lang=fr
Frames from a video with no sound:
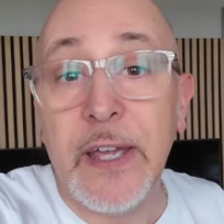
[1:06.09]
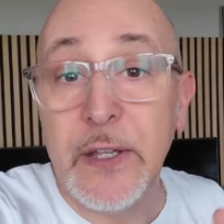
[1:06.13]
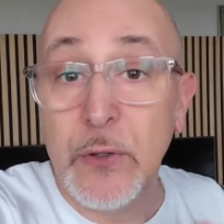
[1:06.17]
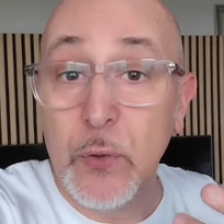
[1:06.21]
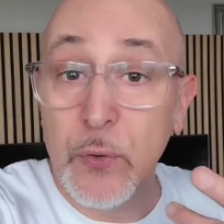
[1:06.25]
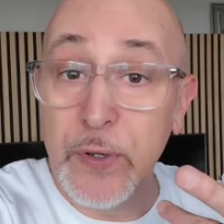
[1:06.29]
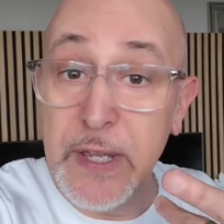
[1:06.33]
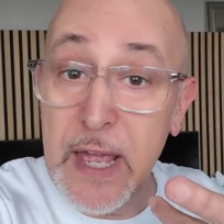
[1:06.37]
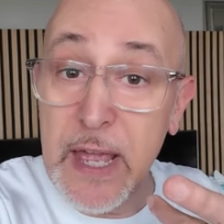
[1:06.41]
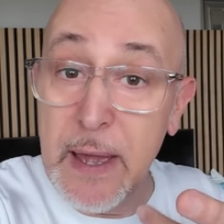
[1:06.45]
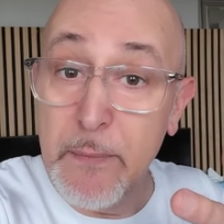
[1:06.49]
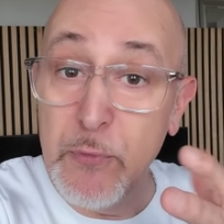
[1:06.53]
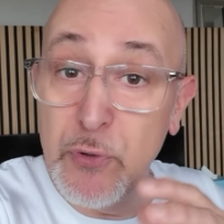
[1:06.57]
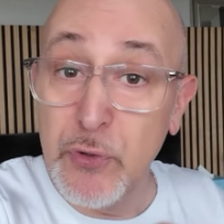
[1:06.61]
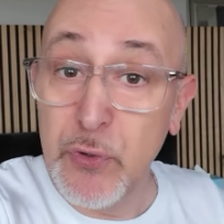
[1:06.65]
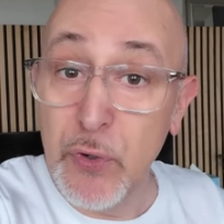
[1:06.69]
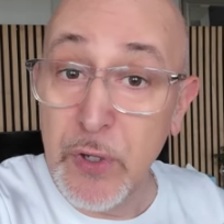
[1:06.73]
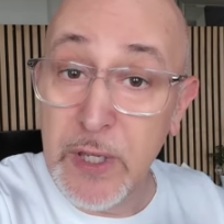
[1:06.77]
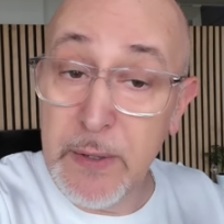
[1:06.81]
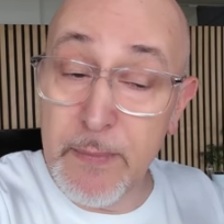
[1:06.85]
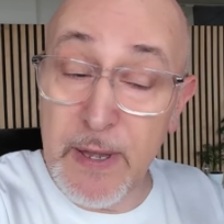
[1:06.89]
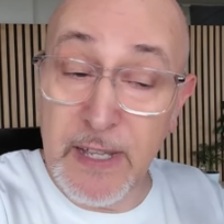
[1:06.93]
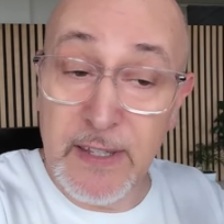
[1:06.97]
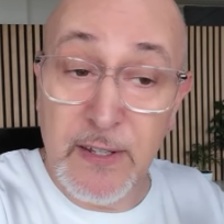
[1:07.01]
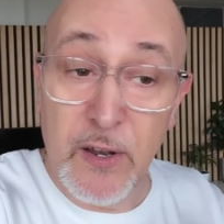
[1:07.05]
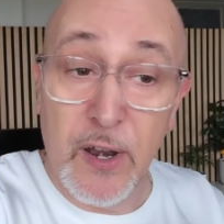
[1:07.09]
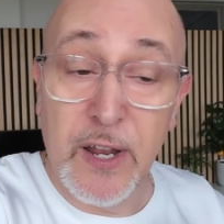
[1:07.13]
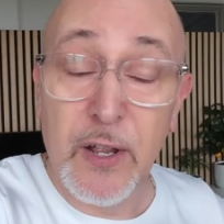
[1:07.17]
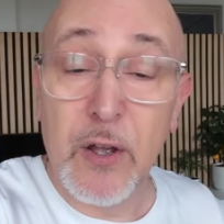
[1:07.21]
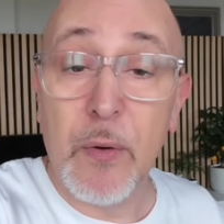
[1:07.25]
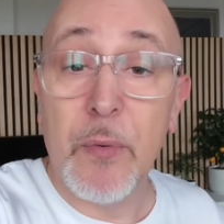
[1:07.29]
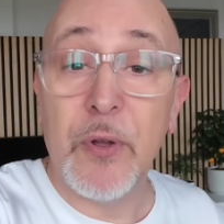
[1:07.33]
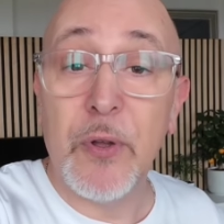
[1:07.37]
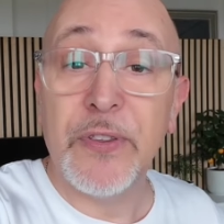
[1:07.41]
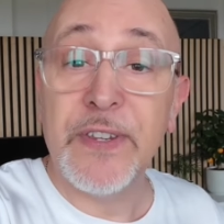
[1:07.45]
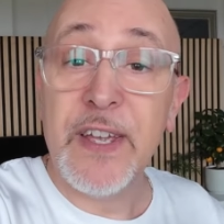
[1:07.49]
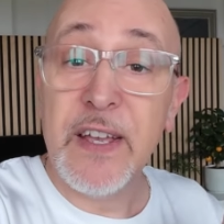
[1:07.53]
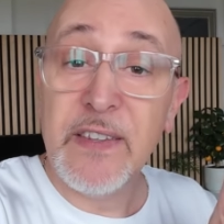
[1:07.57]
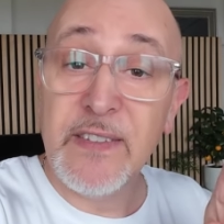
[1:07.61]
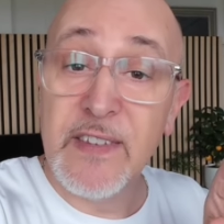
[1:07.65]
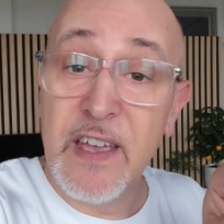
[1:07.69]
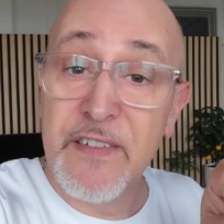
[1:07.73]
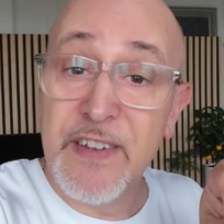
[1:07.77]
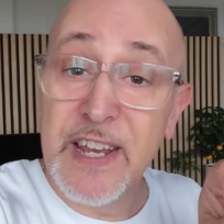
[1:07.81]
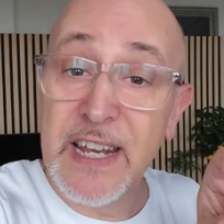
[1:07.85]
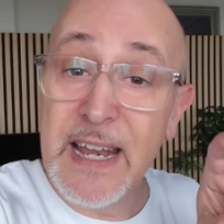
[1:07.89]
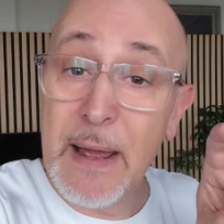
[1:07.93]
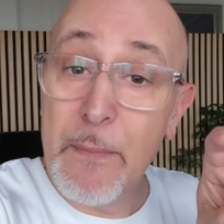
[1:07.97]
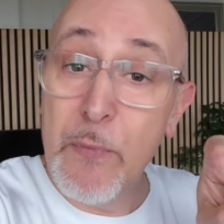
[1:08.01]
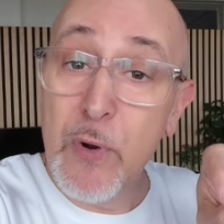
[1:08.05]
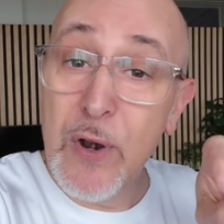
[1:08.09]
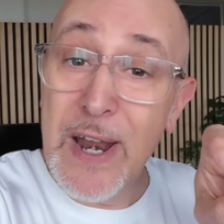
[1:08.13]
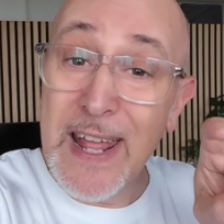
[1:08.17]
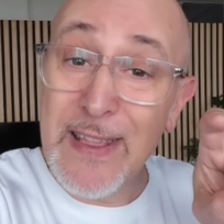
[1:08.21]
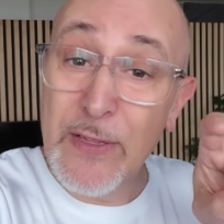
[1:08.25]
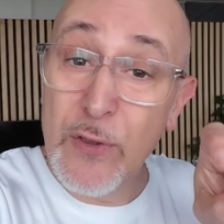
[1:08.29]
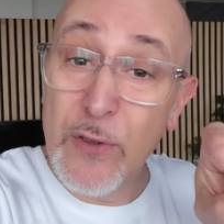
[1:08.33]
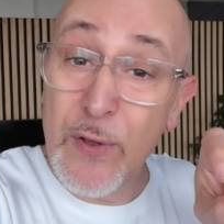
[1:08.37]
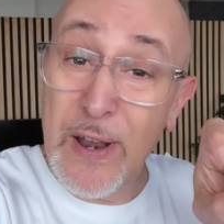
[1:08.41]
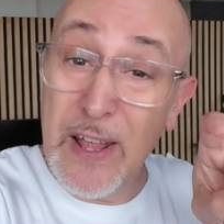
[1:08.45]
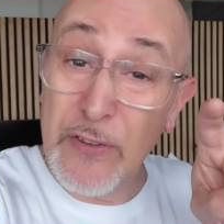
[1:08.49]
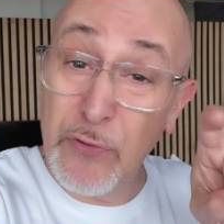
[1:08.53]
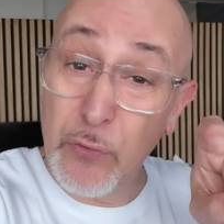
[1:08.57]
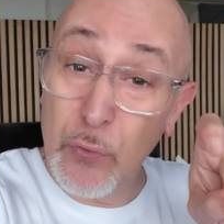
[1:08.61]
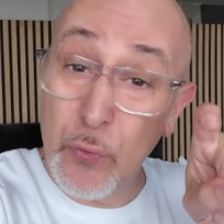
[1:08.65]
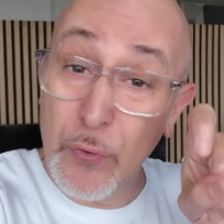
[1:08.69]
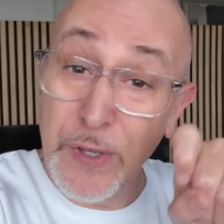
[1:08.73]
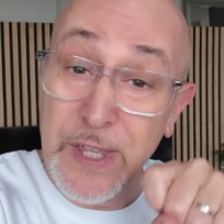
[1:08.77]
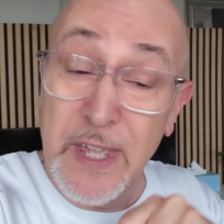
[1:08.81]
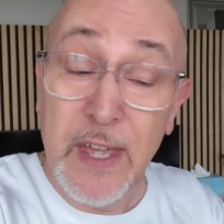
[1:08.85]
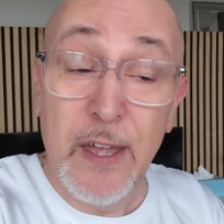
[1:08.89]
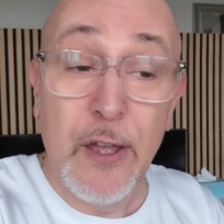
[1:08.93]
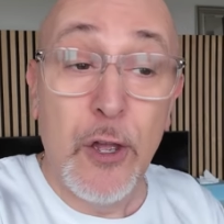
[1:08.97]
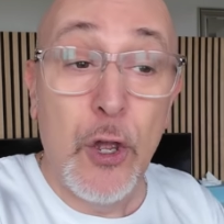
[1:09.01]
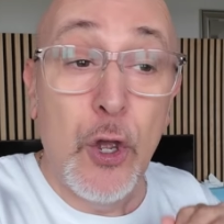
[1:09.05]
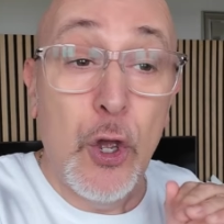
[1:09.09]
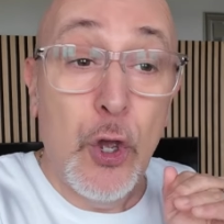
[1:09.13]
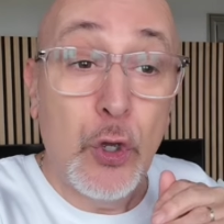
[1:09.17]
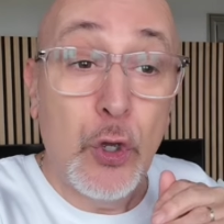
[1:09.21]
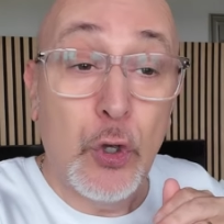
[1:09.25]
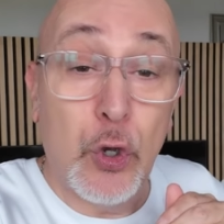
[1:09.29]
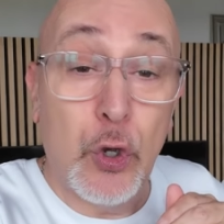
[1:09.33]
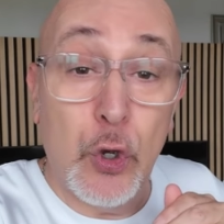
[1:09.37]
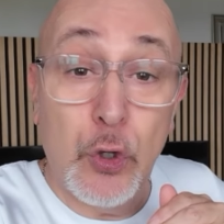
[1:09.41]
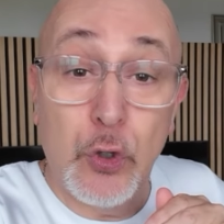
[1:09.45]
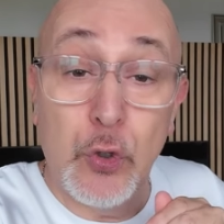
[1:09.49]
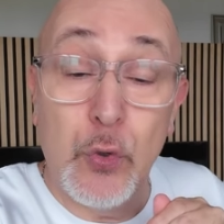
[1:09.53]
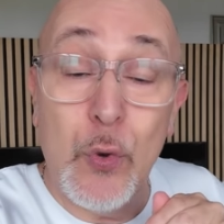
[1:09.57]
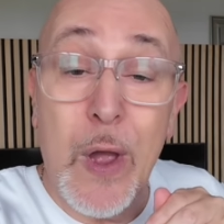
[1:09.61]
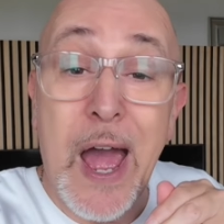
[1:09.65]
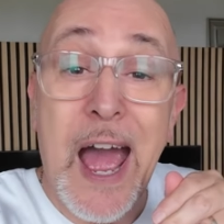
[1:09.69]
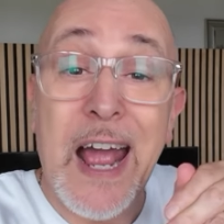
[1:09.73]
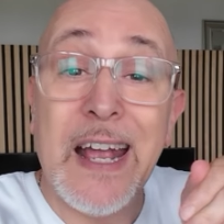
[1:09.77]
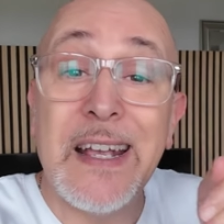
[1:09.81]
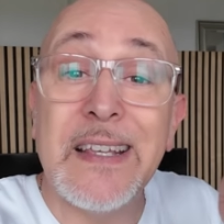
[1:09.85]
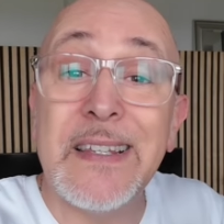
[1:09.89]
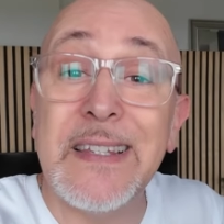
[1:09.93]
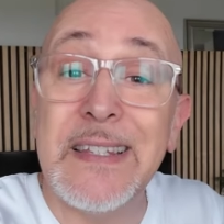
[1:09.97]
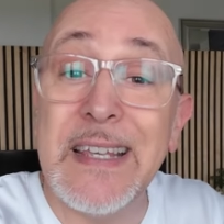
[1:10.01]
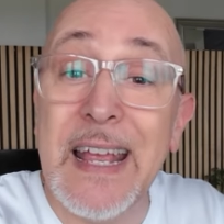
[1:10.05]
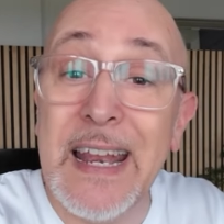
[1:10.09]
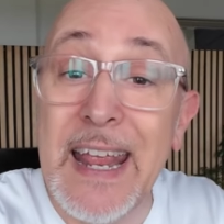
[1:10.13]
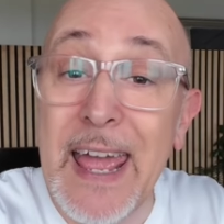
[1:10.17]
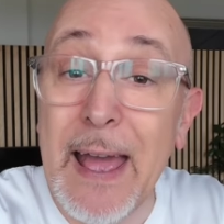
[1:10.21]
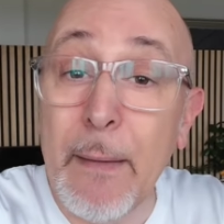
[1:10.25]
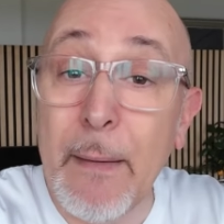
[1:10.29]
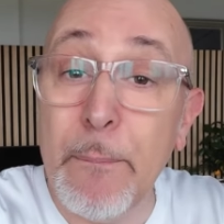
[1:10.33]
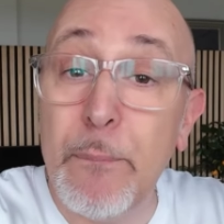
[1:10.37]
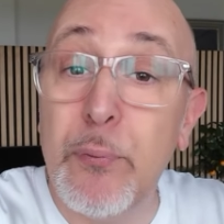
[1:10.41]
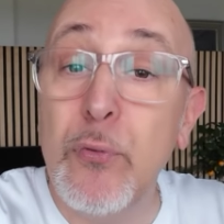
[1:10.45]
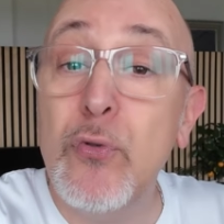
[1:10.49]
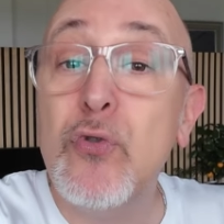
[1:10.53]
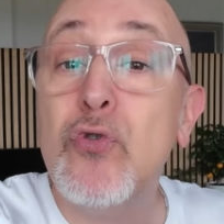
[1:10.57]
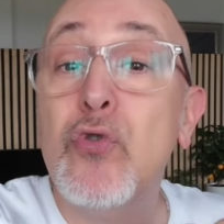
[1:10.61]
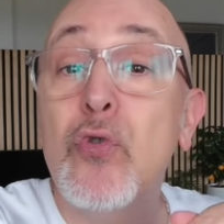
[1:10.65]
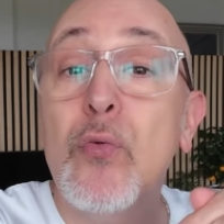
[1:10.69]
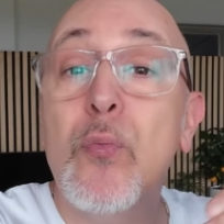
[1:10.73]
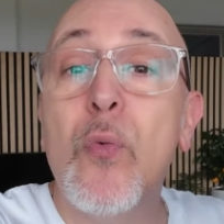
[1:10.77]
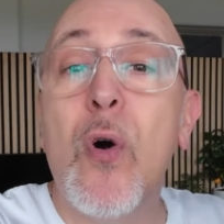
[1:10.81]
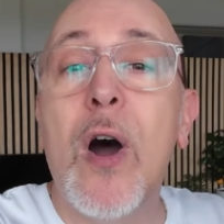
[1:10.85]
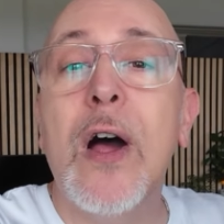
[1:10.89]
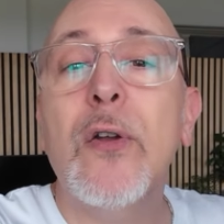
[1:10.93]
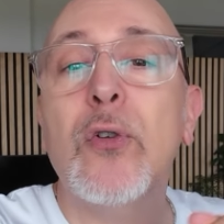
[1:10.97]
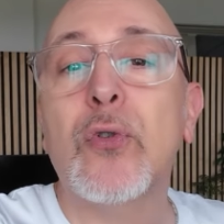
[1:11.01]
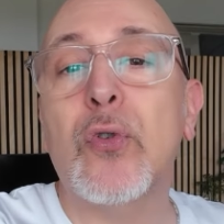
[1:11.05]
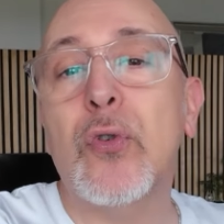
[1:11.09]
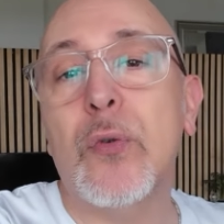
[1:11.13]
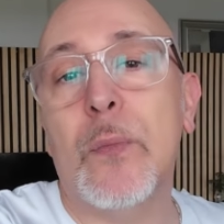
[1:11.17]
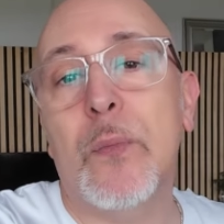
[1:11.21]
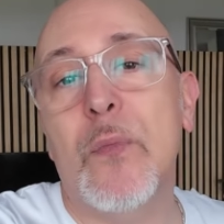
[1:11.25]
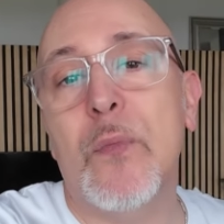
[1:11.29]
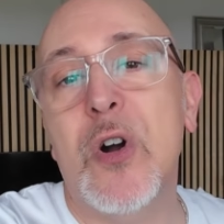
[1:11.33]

Et donc il y a un monsieur qui m'a dit dans les commentaires, c'est avec la molette de la souris que tu accélères plus ou moins le truc.